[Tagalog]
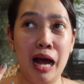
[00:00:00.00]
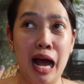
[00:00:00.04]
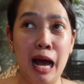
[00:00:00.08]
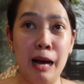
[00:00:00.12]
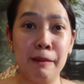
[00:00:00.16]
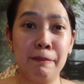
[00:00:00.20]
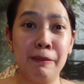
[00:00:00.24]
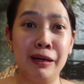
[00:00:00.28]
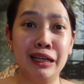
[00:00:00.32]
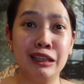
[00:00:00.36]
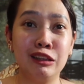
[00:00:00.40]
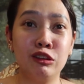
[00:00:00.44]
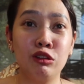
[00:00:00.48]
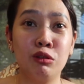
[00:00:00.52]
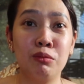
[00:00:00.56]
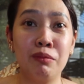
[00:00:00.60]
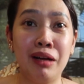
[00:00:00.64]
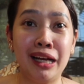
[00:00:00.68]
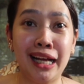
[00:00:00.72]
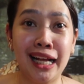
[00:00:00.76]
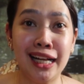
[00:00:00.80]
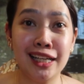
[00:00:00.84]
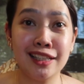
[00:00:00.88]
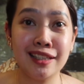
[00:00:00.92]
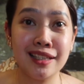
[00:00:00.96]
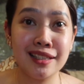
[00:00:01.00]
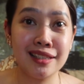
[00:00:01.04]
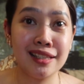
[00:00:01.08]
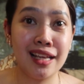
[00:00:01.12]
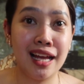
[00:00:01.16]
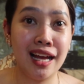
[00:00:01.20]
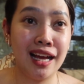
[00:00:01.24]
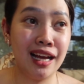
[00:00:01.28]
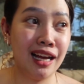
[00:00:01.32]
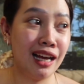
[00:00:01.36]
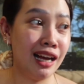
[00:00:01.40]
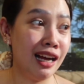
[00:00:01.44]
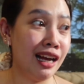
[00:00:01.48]
Habang tumaga siya
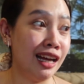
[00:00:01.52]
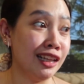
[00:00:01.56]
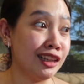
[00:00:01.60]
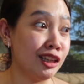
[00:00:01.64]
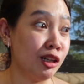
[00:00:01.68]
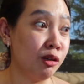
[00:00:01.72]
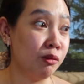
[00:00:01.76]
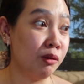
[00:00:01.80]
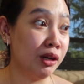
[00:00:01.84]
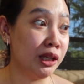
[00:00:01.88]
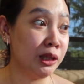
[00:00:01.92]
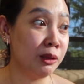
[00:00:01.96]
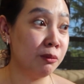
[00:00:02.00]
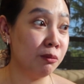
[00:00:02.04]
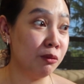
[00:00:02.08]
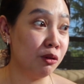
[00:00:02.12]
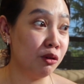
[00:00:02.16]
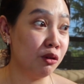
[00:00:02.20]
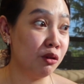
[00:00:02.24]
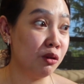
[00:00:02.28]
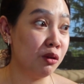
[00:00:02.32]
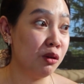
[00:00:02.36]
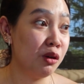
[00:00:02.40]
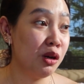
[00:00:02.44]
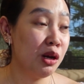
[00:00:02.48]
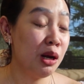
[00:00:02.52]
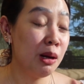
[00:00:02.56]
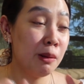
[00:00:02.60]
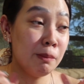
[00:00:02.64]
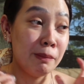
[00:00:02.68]
sa katawan mo,